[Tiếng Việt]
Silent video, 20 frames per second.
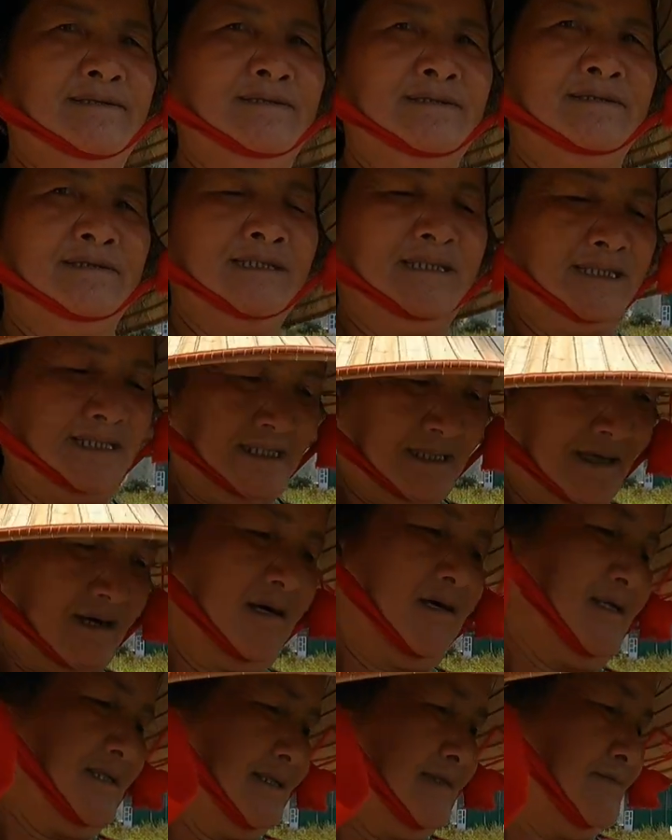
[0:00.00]
đó
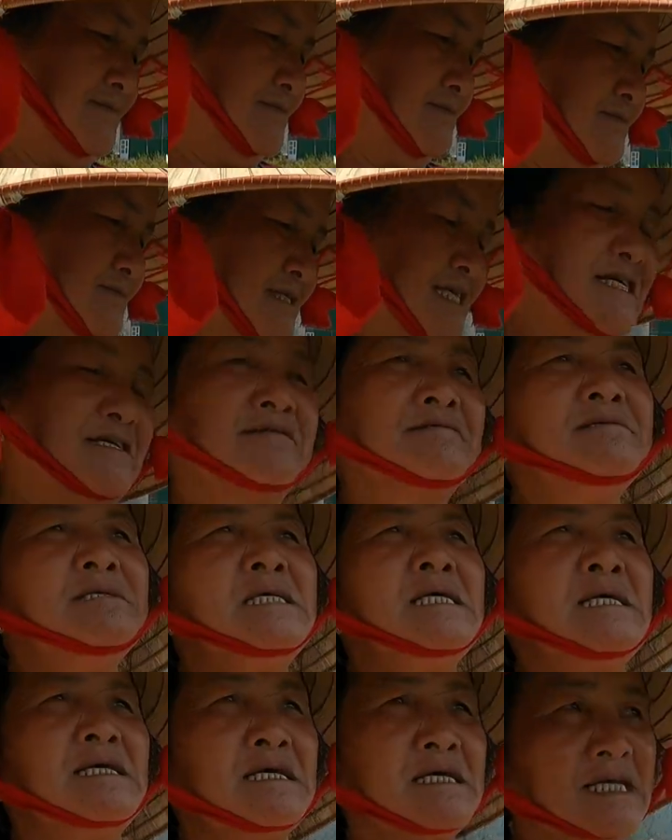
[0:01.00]
dạ, dạ, dạ. hiện
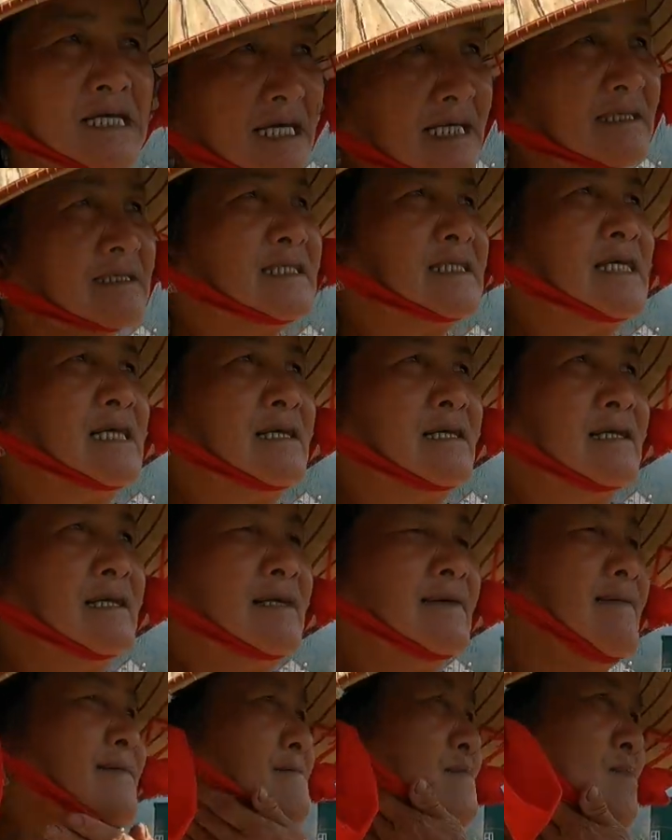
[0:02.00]
hiện giờ
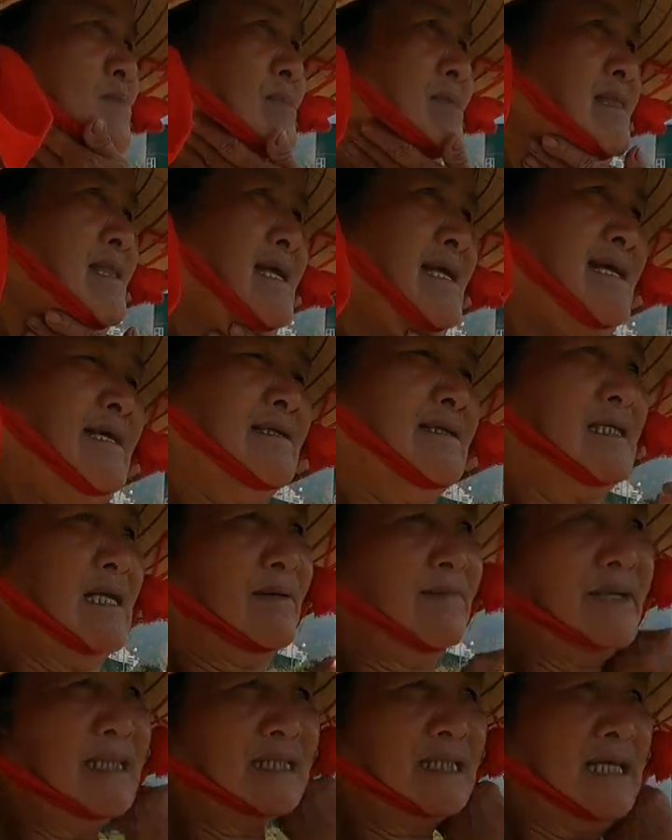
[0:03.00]
đấy ừ. hiện
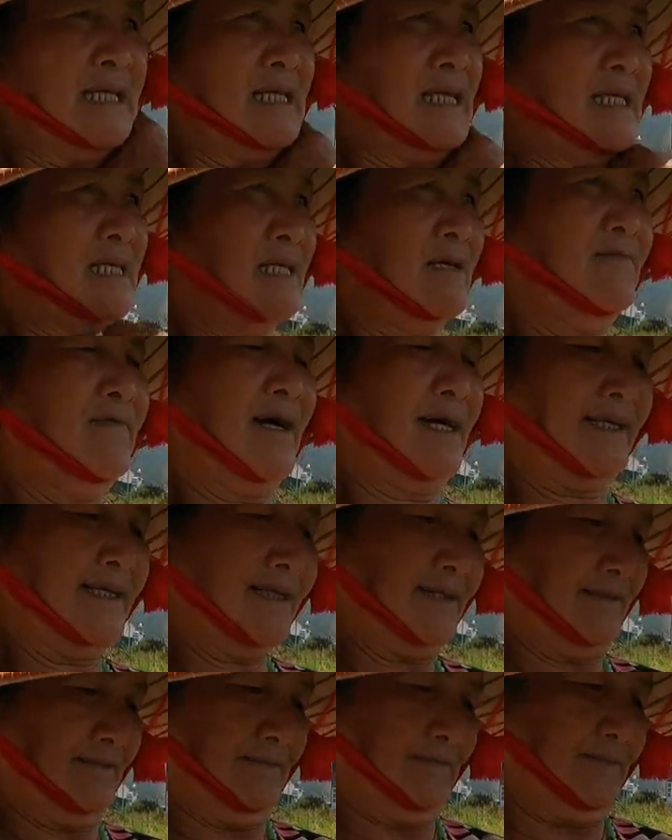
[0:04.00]
giờ bây giờ là như
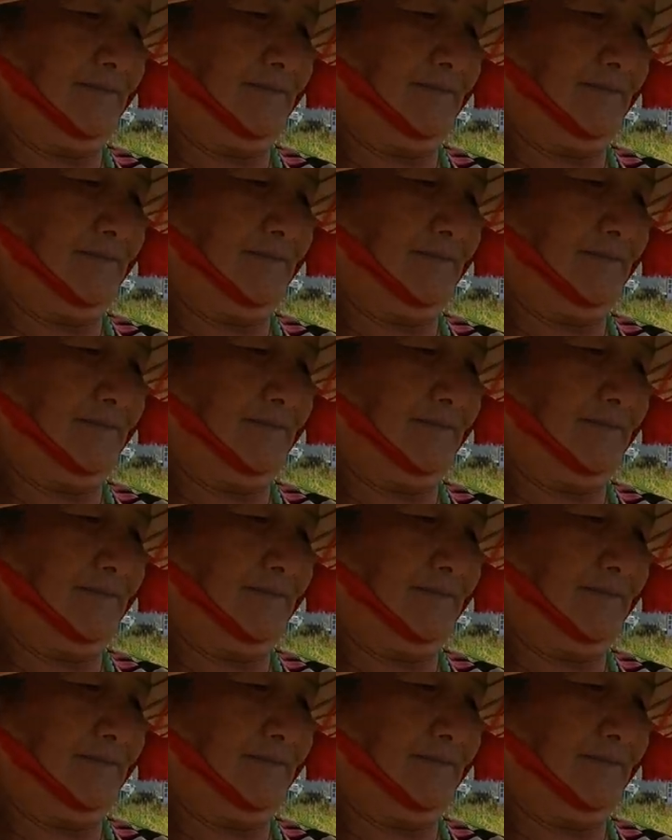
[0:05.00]
vậy